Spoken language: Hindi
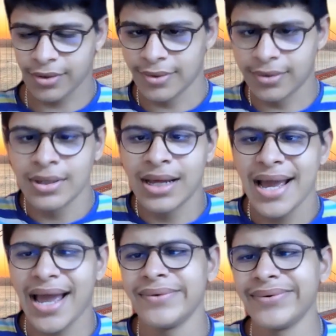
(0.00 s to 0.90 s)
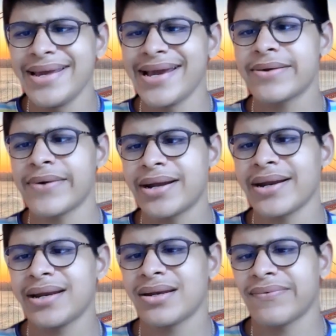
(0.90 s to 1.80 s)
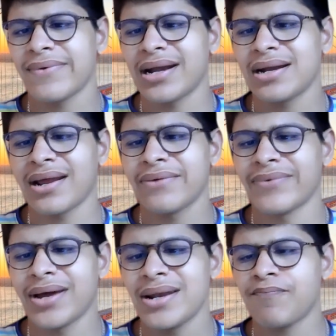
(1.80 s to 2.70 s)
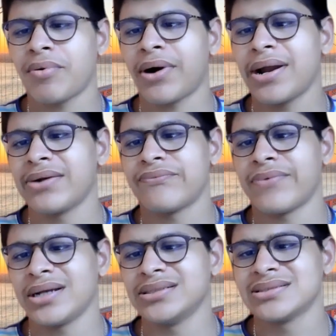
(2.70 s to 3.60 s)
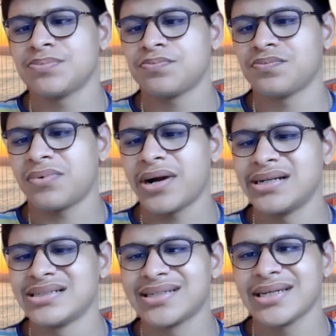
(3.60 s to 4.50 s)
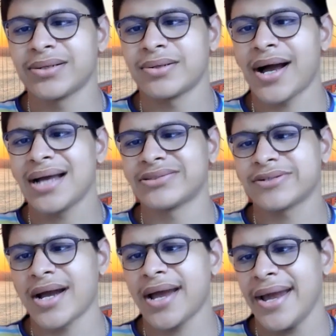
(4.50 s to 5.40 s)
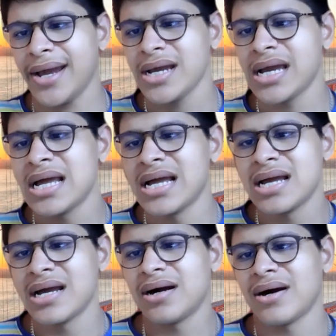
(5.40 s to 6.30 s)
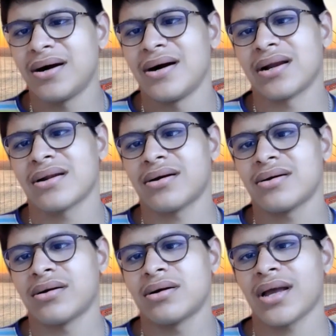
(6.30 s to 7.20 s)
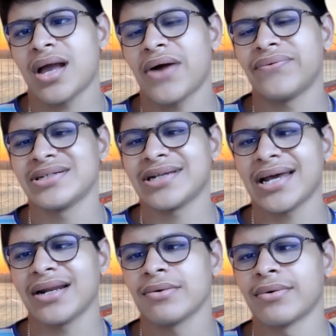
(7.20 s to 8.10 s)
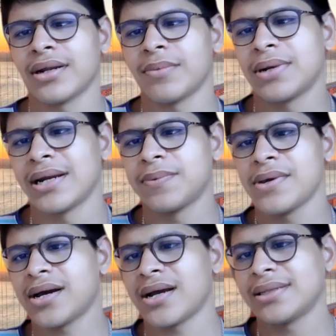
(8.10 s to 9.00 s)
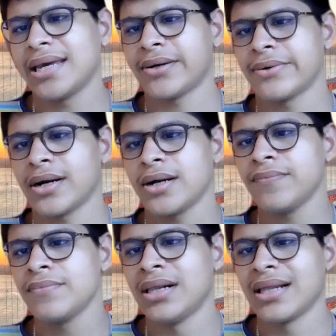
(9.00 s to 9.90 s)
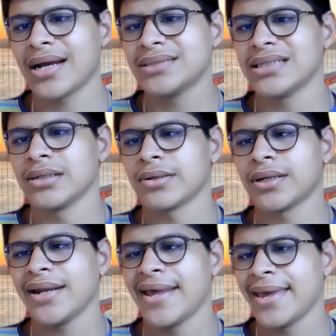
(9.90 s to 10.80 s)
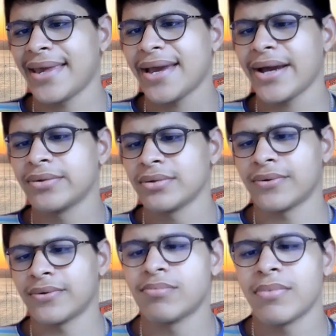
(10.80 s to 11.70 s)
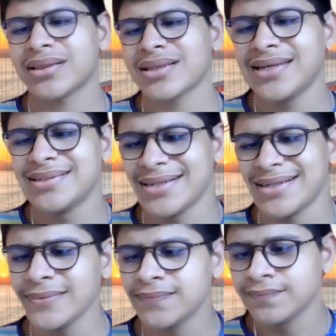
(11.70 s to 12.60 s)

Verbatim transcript: तो एनवीडीए 2021.1 पॉइंट जीरो आ चुका है और काफ़ी सारे लोगों ने अपडेट भी कर दिया होगा लेकिन जिन लोगों ने नहीं किया है वो मत कीजिए